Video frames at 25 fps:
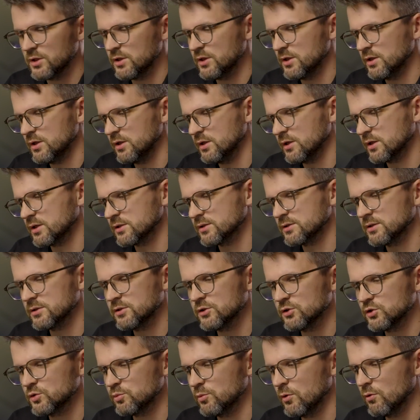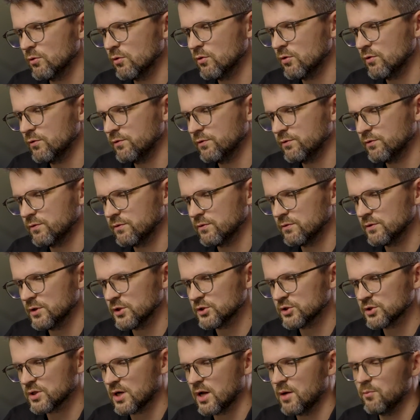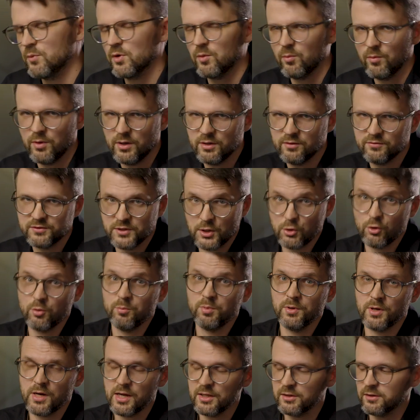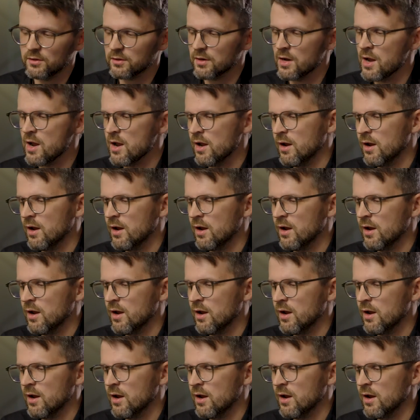и Константин Шмелев, наш камермен, второй оператор,